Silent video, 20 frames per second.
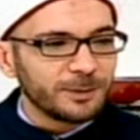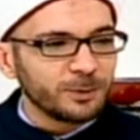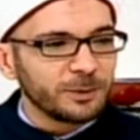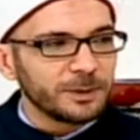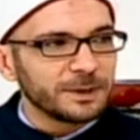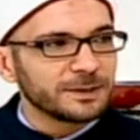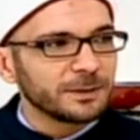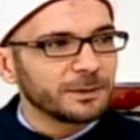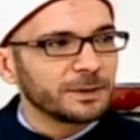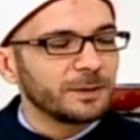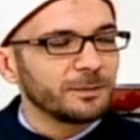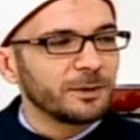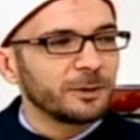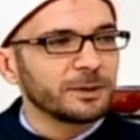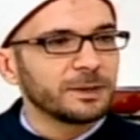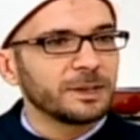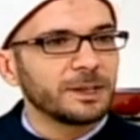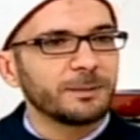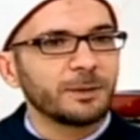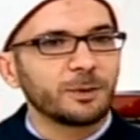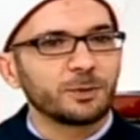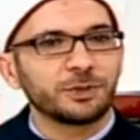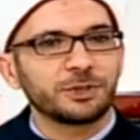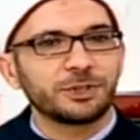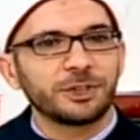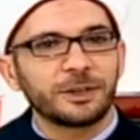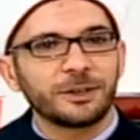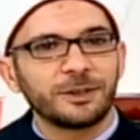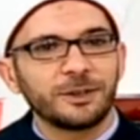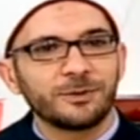بمناسبه المولد النبوي
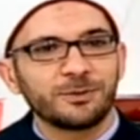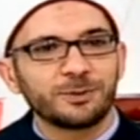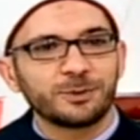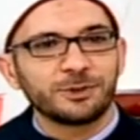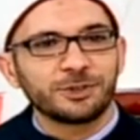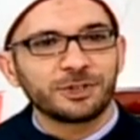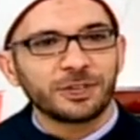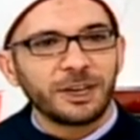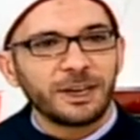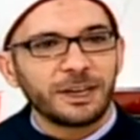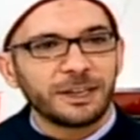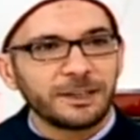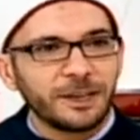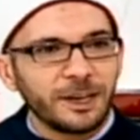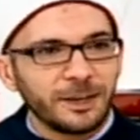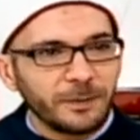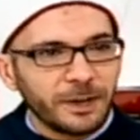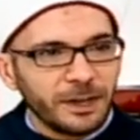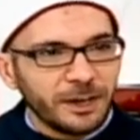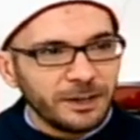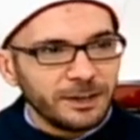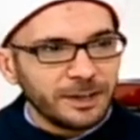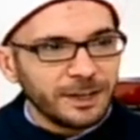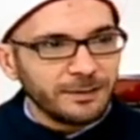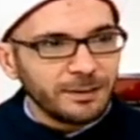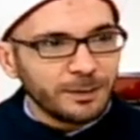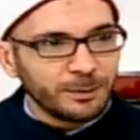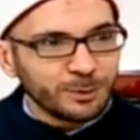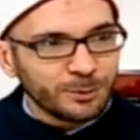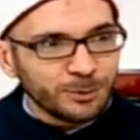الشريف وان شاء الله دائما
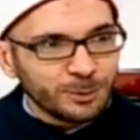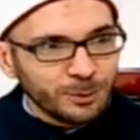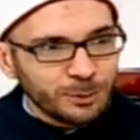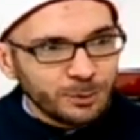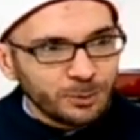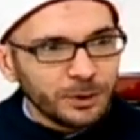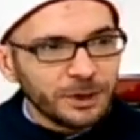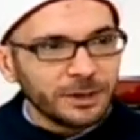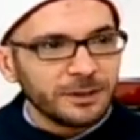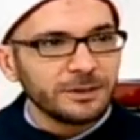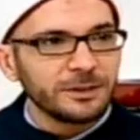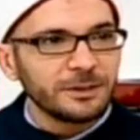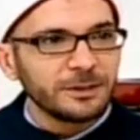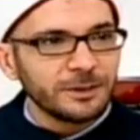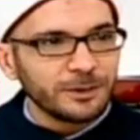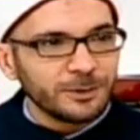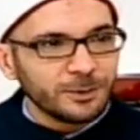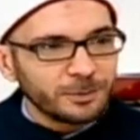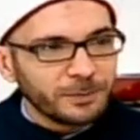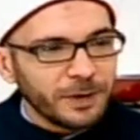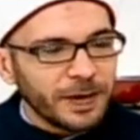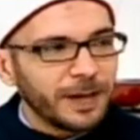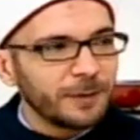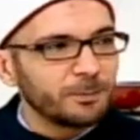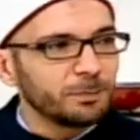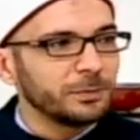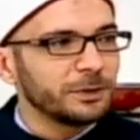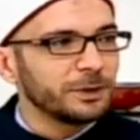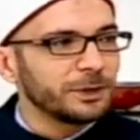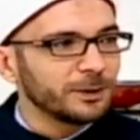ايامنا بتكون وحده
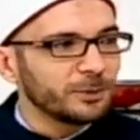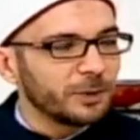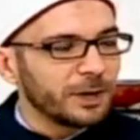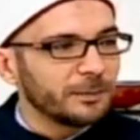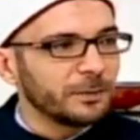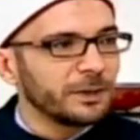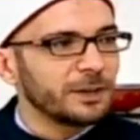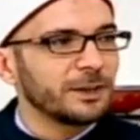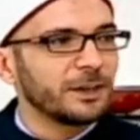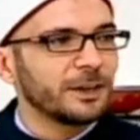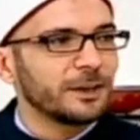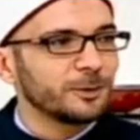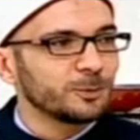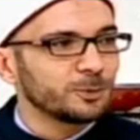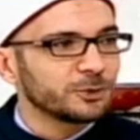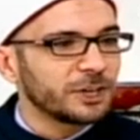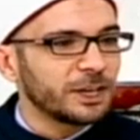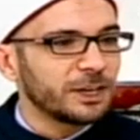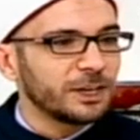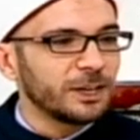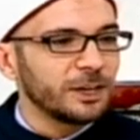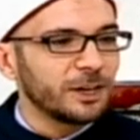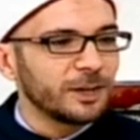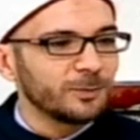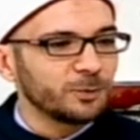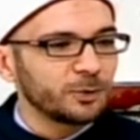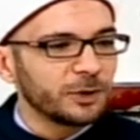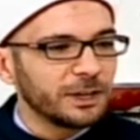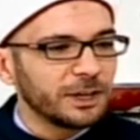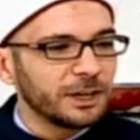ومحبه وامان
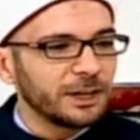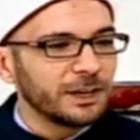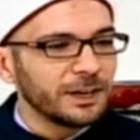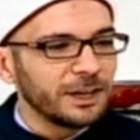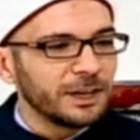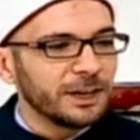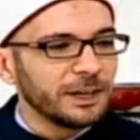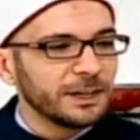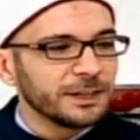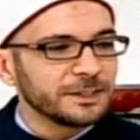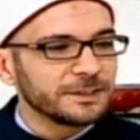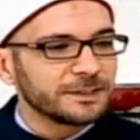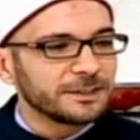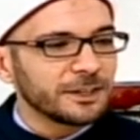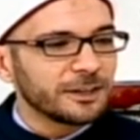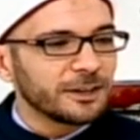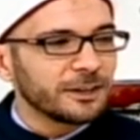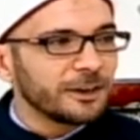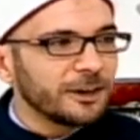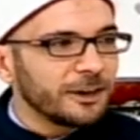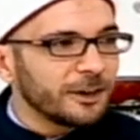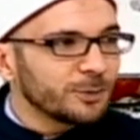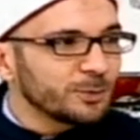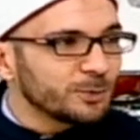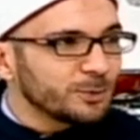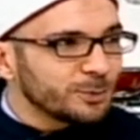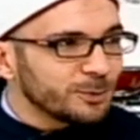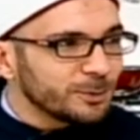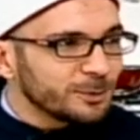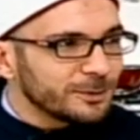وسلام واستقرار
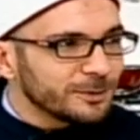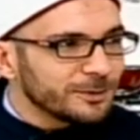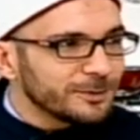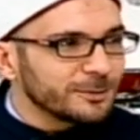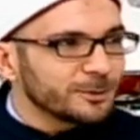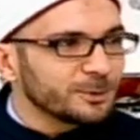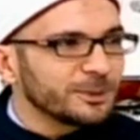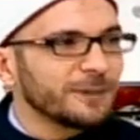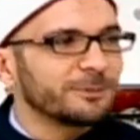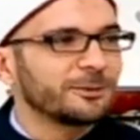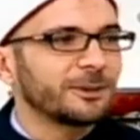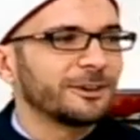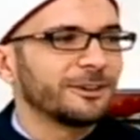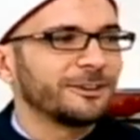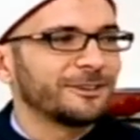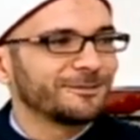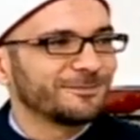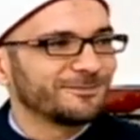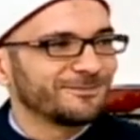ودفى ان